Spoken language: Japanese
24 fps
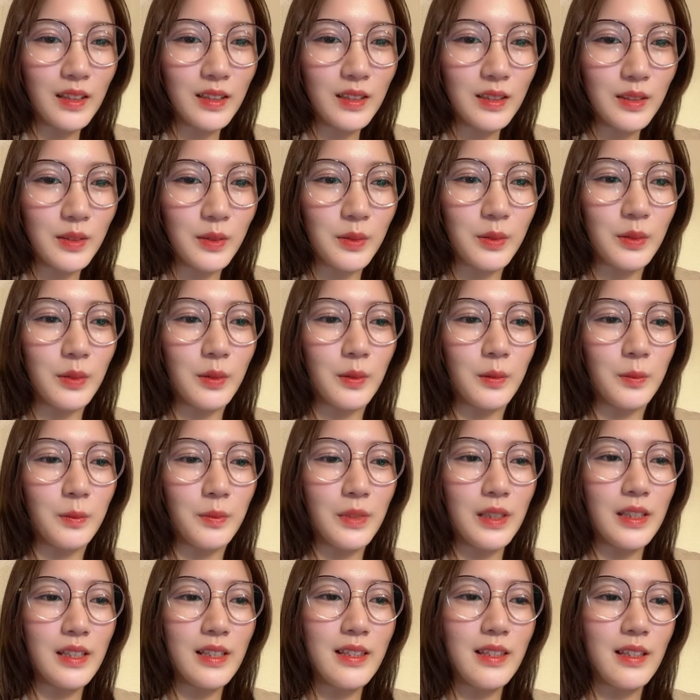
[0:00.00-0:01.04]
そう
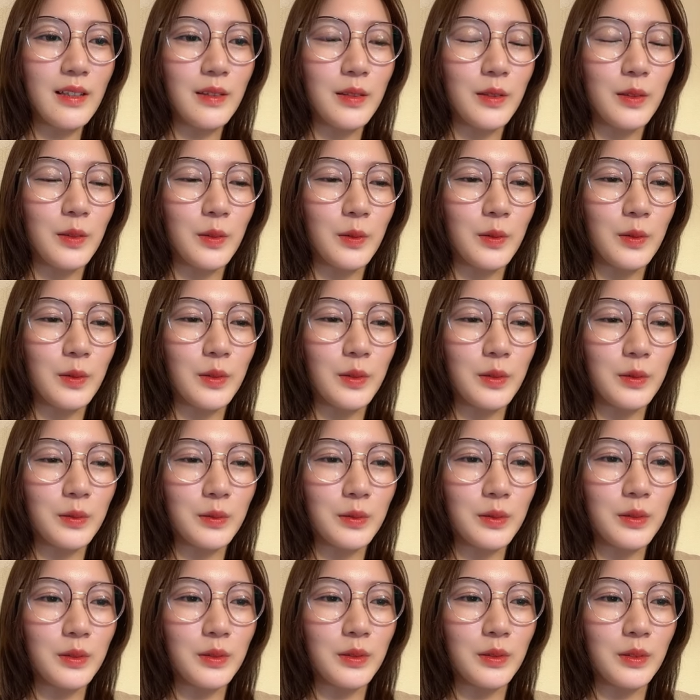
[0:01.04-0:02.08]
皆さんのこと
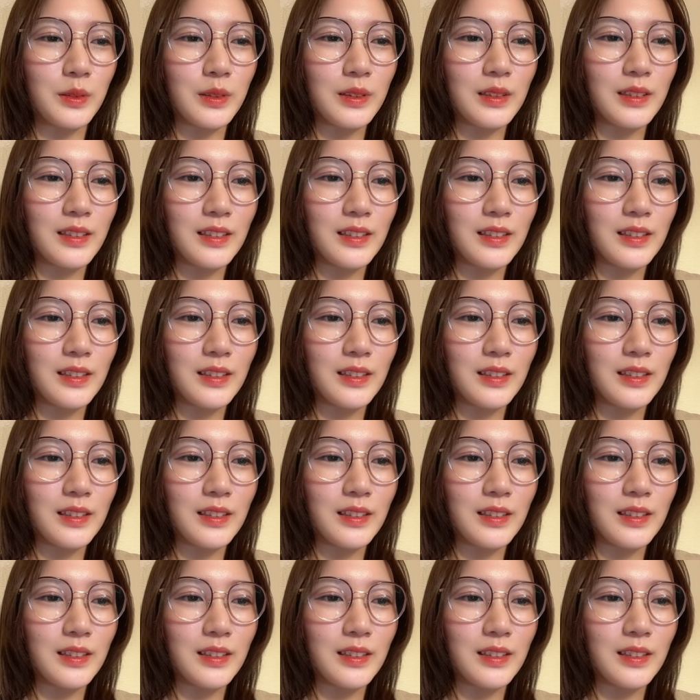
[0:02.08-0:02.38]
を